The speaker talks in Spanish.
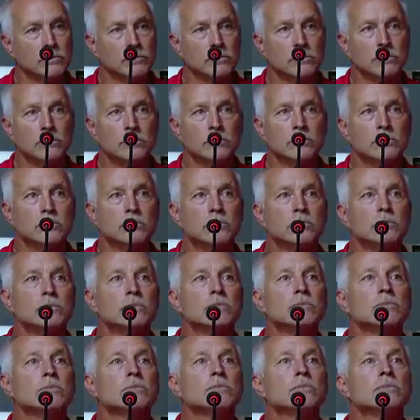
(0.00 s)
Adrián, le
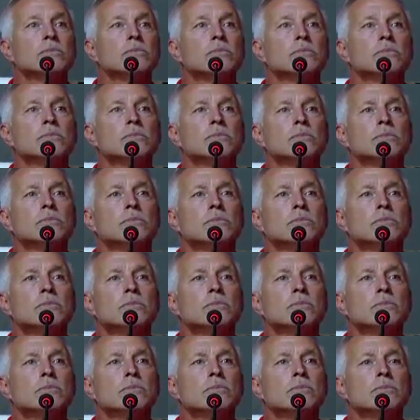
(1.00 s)
quería preguntar, porque no
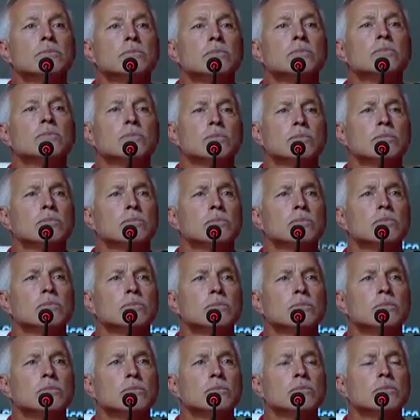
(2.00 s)
hablamos antes del
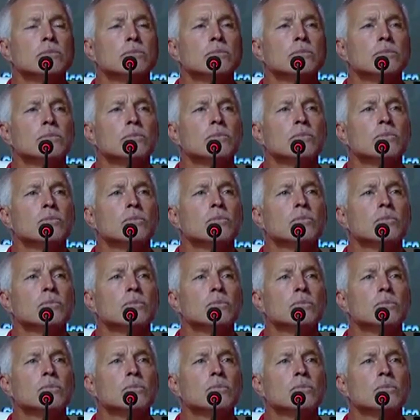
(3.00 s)
partido, eh, dos
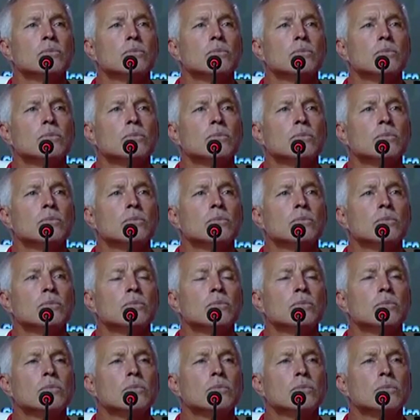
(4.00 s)
jugadores importantes,